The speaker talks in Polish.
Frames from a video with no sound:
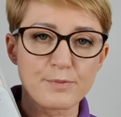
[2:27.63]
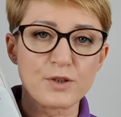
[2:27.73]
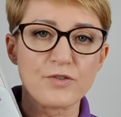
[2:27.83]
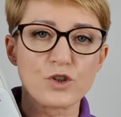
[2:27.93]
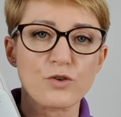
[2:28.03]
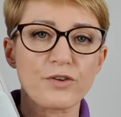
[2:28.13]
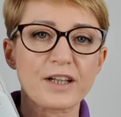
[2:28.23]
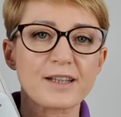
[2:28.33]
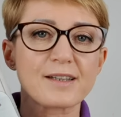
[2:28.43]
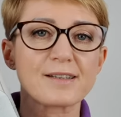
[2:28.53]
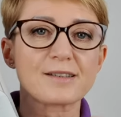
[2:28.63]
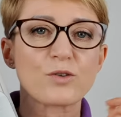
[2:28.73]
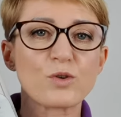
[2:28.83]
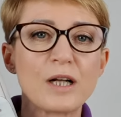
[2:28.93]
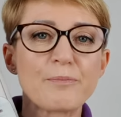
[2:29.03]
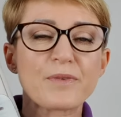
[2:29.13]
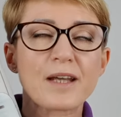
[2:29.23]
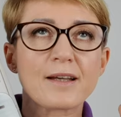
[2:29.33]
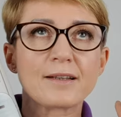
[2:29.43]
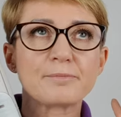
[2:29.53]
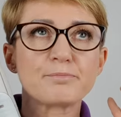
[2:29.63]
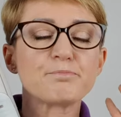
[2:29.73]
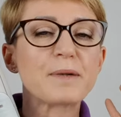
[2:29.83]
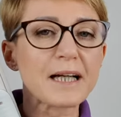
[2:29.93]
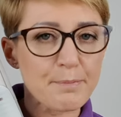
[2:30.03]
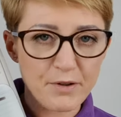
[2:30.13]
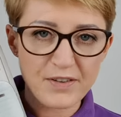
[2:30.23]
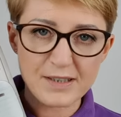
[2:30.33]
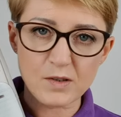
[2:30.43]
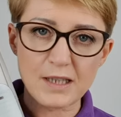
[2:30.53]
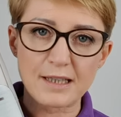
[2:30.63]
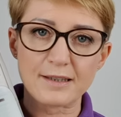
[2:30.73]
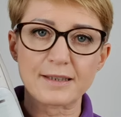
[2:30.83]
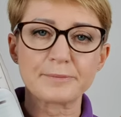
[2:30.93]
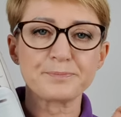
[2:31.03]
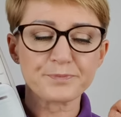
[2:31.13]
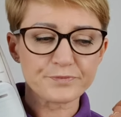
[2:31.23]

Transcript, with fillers: ponieważ kuferki są mega profesjonalne,